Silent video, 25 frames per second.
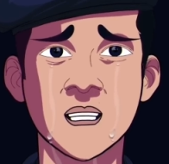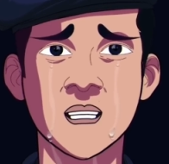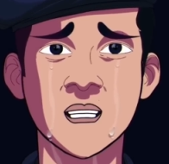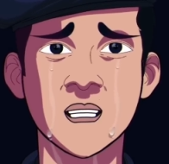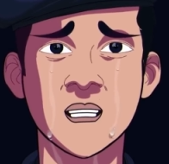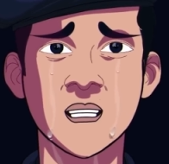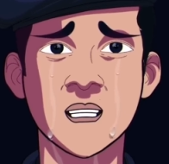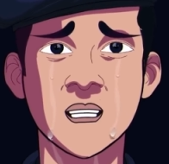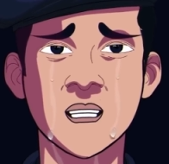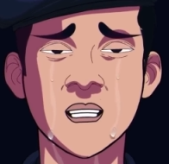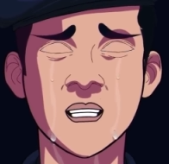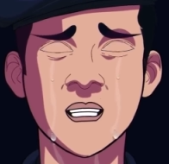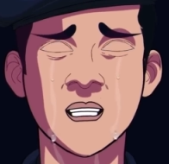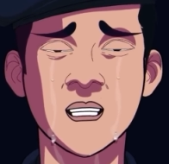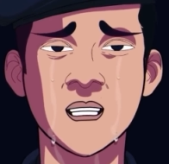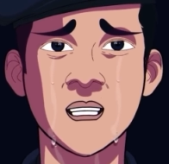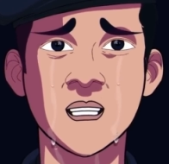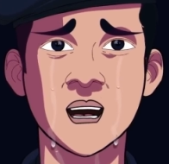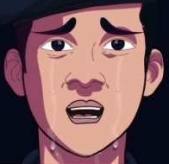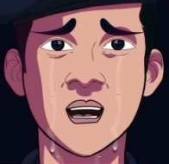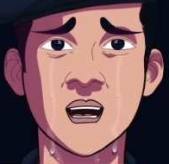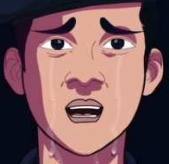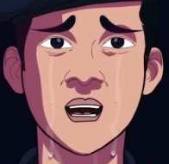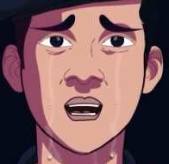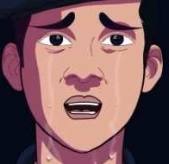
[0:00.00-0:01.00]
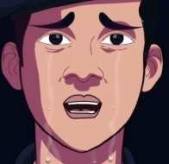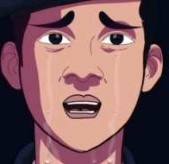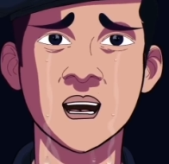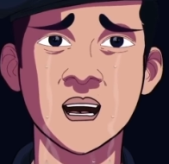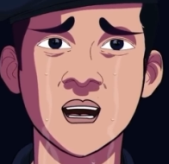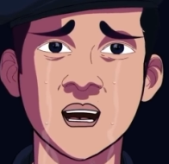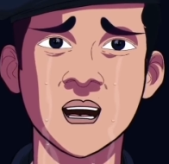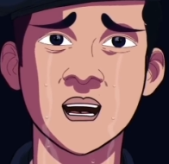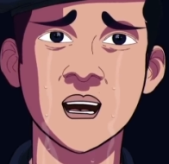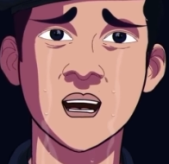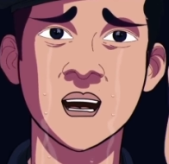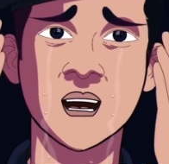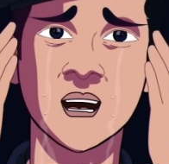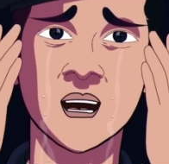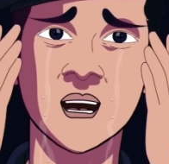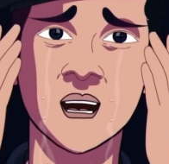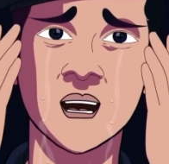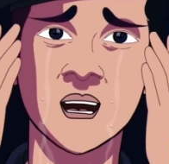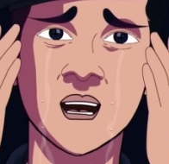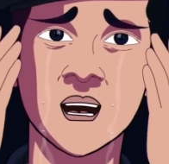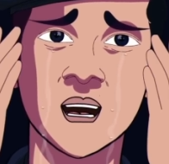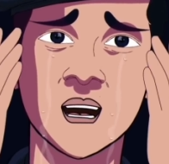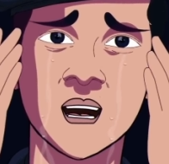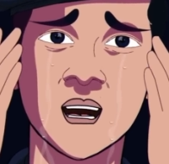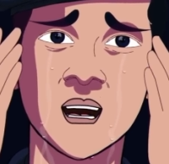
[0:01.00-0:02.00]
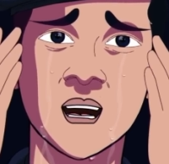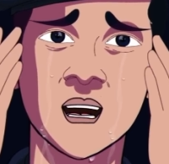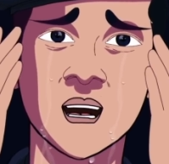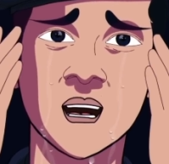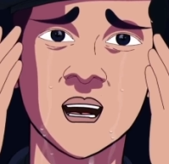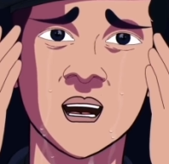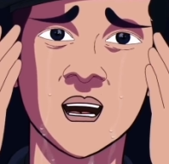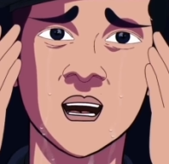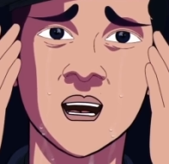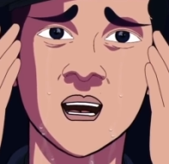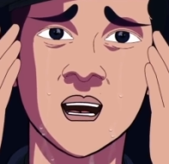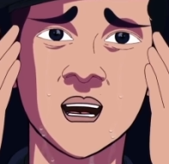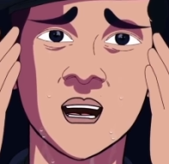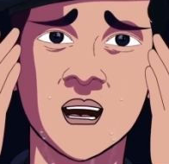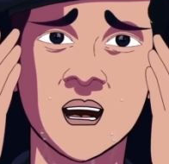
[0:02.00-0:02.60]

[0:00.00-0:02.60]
दी और उसने अपने कान बंद कर लिए